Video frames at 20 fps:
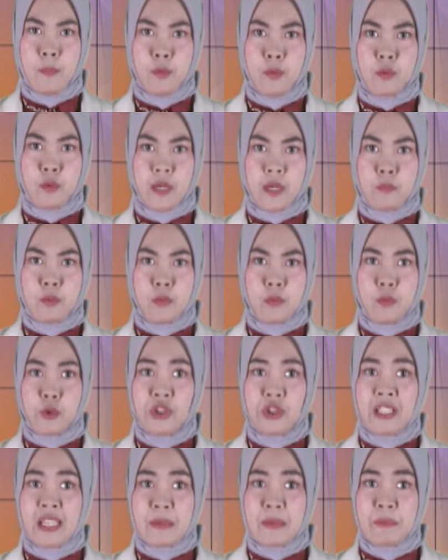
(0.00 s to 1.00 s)
ribu butir
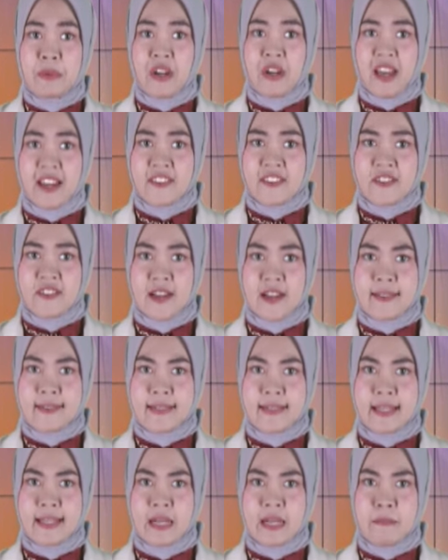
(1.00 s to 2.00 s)
pil ekstasi
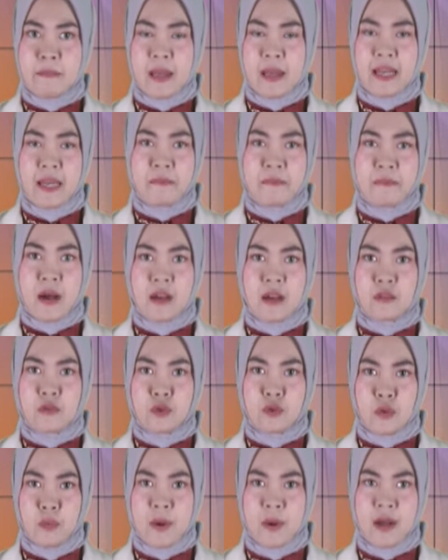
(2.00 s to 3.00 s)
ke Palembang,
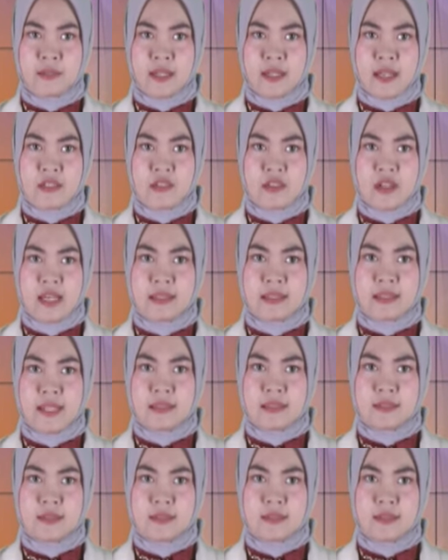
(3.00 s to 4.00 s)
Sumatera Selatan.
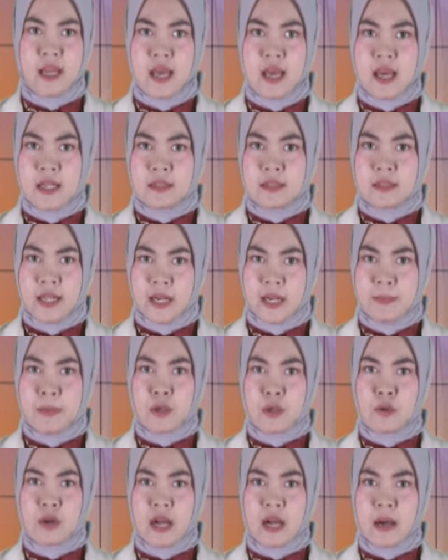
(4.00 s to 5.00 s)
Dari
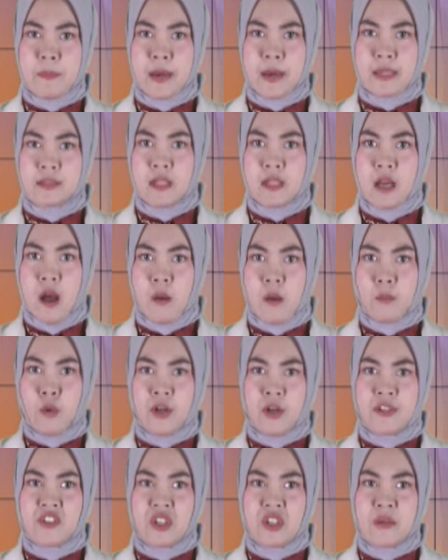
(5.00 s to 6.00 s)
pengungkapan,
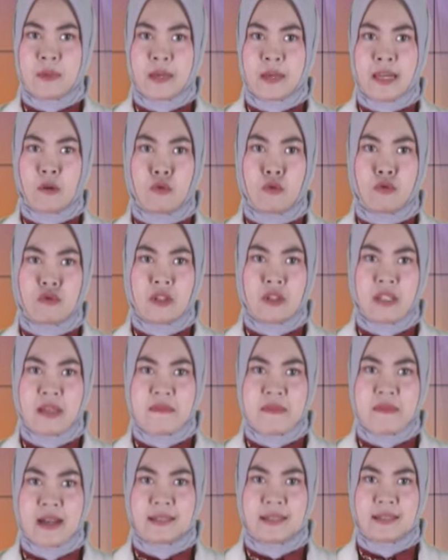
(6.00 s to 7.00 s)
polisi meringkus 5
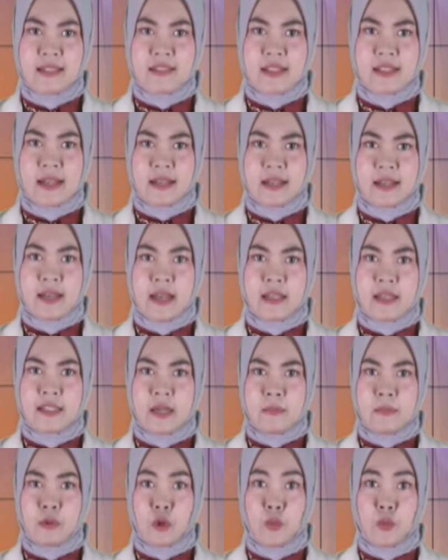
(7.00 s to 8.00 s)
tersangka yang
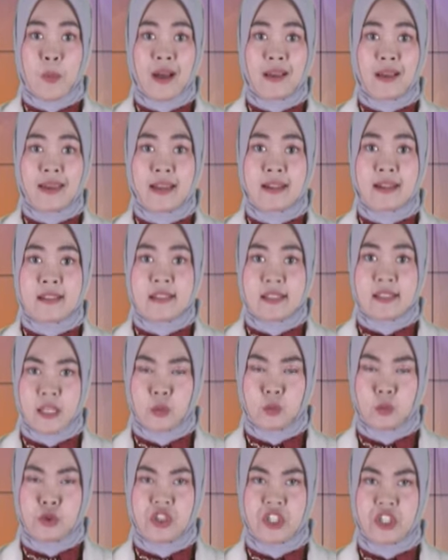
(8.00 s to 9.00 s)
merupakan satu
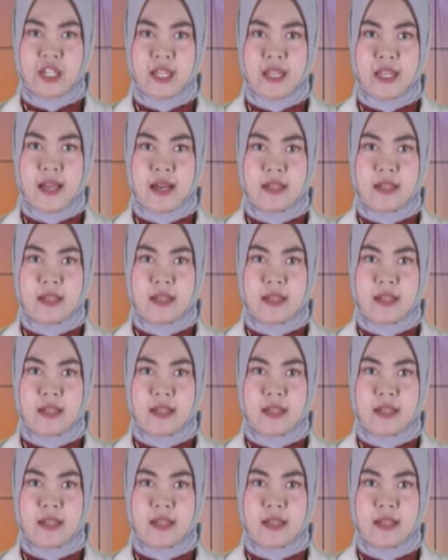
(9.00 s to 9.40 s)
jaringan.